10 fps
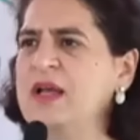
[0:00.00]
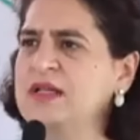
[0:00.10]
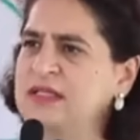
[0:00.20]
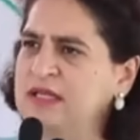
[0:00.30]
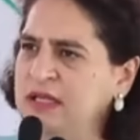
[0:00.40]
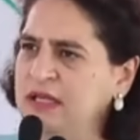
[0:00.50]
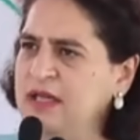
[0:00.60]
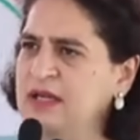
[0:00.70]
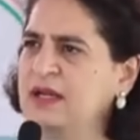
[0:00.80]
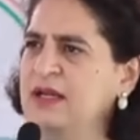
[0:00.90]
हस्ती
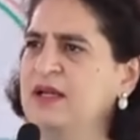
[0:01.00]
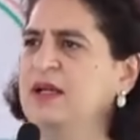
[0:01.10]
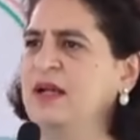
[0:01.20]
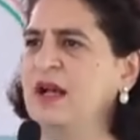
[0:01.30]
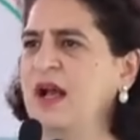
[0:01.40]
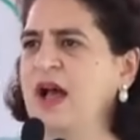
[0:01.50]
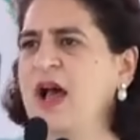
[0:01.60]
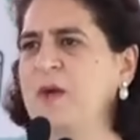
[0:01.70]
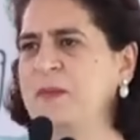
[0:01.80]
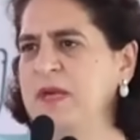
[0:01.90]

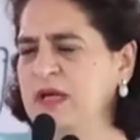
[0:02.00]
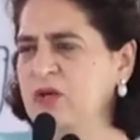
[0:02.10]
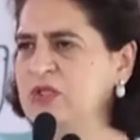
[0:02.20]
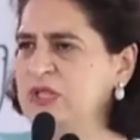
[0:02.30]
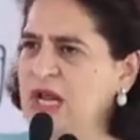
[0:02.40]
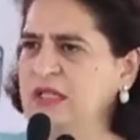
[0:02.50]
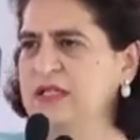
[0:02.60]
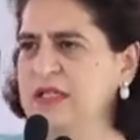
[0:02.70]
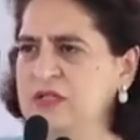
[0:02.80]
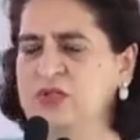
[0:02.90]
आपने गुजरात
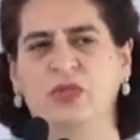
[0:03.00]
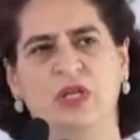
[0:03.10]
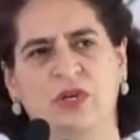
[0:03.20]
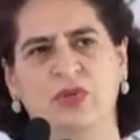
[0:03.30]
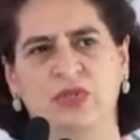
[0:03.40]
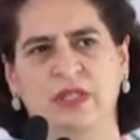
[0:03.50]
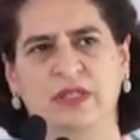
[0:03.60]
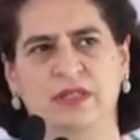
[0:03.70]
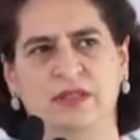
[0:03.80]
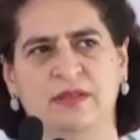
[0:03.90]
ने इस दुनिया को दी
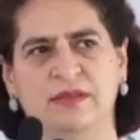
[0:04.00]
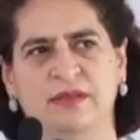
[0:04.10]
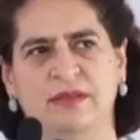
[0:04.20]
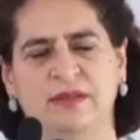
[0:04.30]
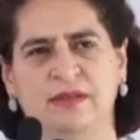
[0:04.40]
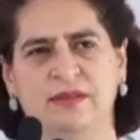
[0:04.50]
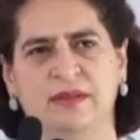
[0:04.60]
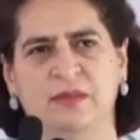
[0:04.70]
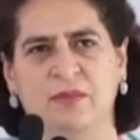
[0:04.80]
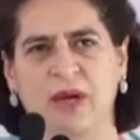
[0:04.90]

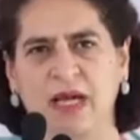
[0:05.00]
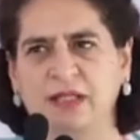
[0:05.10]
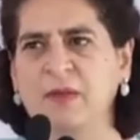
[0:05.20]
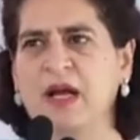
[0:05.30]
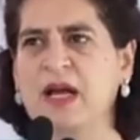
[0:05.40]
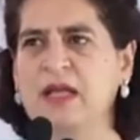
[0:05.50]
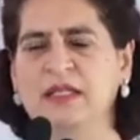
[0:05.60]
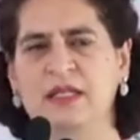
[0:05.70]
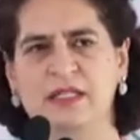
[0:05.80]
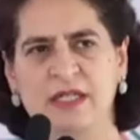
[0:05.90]
महात्मा
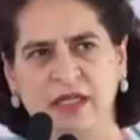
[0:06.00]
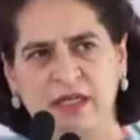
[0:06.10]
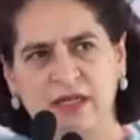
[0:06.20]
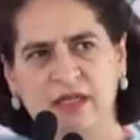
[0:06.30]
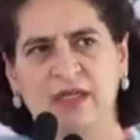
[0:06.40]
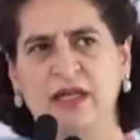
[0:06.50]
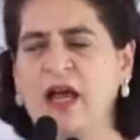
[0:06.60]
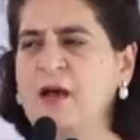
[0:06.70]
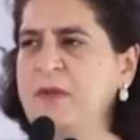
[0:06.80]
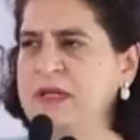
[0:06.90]
गांधी जी
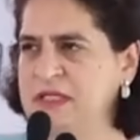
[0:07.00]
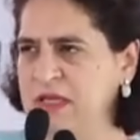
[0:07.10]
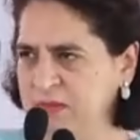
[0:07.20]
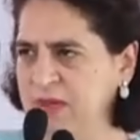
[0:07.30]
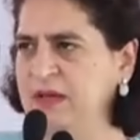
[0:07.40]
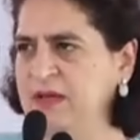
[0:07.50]
यहाँ पे जन्मे